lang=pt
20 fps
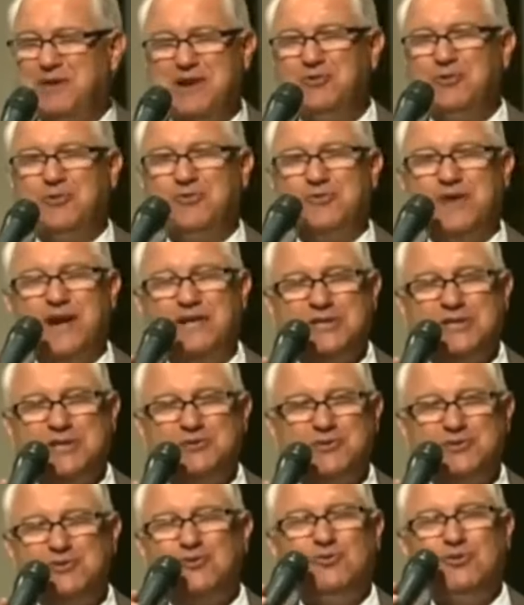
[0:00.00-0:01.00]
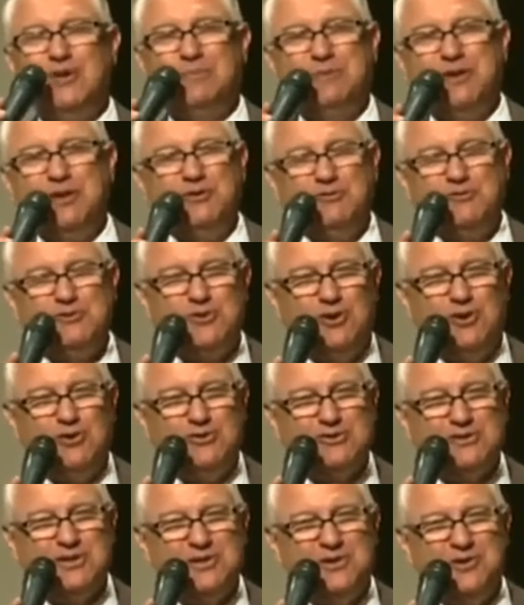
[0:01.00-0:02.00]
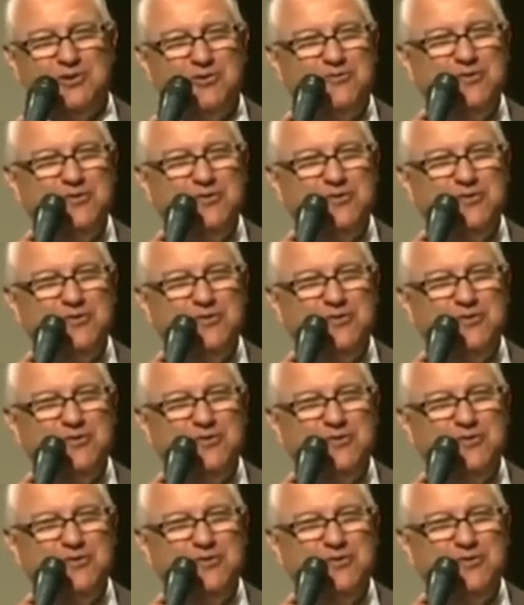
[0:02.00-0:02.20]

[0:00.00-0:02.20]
para encontrar Jesus quando abrir os olhos,